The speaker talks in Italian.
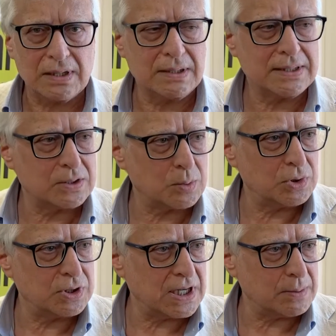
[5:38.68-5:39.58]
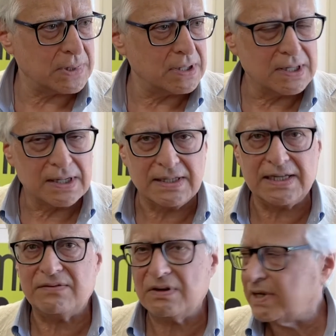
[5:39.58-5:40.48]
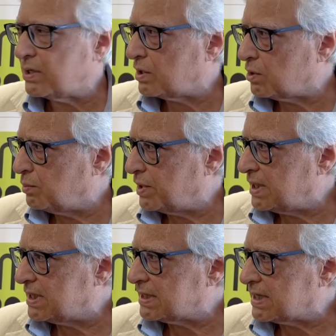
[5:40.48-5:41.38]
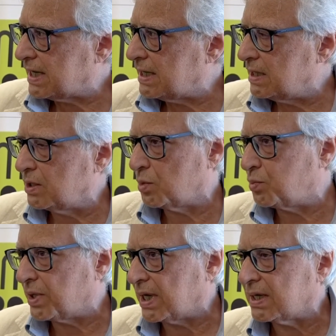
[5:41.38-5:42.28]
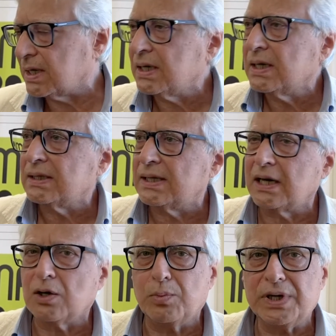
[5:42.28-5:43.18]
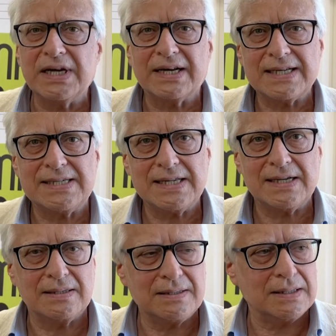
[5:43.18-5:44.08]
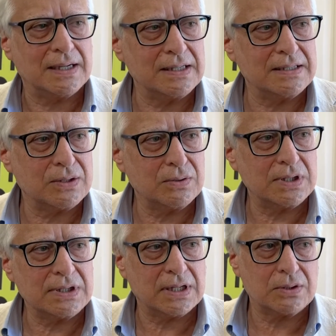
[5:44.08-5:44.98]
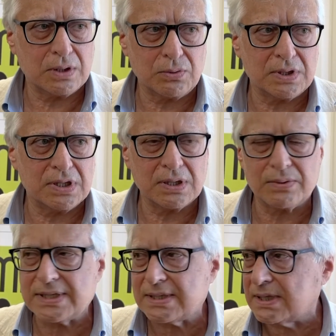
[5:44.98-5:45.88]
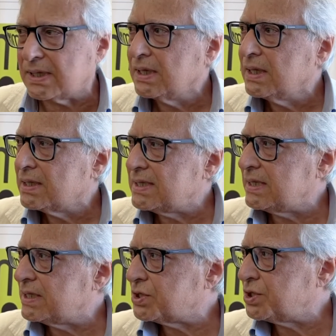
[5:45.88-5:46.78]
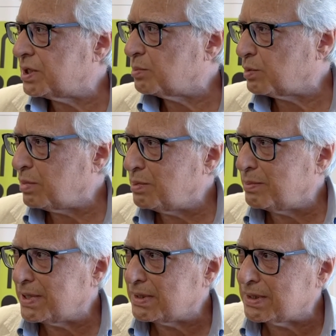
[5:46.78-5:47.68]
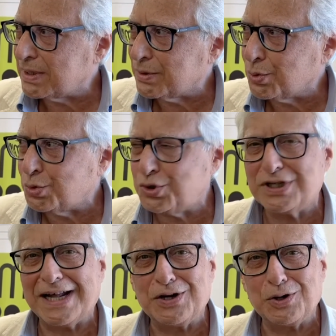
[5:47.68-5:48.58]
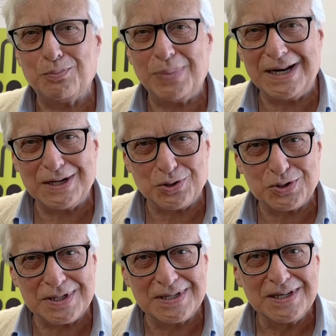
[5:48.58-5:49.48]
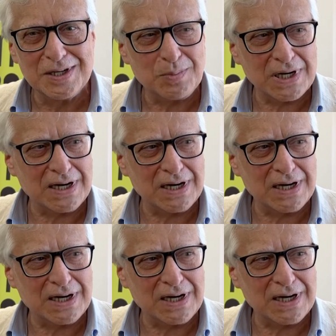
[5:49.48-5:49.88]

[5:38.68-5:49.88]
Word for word: il Teatro Politeama deve avere una compagnia teatrale oppure anche delle compagnie residenti all'interno del teatro e quindi da queste sinergie probabilmente usciranno belle cose per la